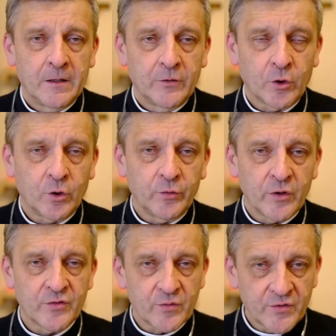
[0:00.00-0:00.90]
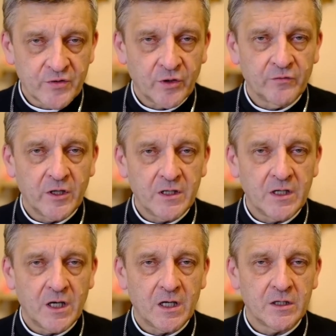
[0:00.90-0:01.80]
dokonując
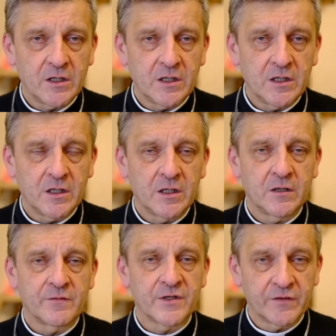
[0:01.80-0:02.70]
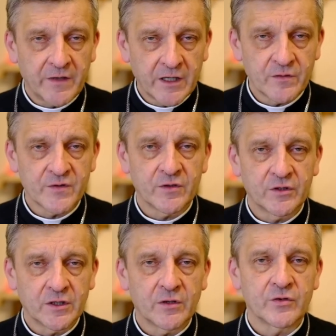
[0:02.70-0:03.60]
uzdrowienia i wzywając do
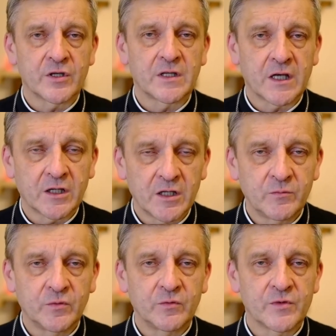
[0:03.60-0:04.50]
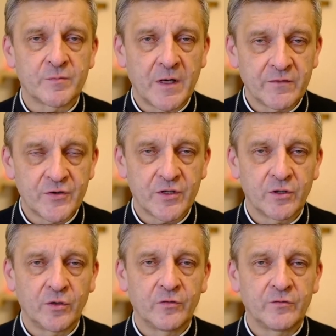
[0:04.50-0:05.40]
tego, że takiemu
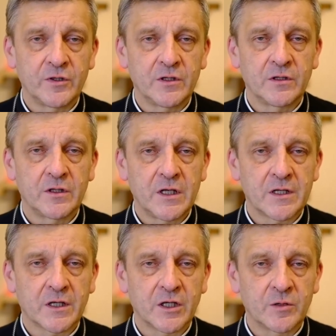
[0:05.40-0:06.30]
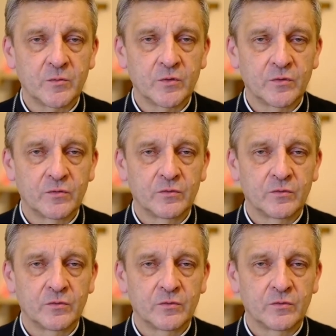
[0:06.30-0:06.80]
Zbawicielowi i takiemu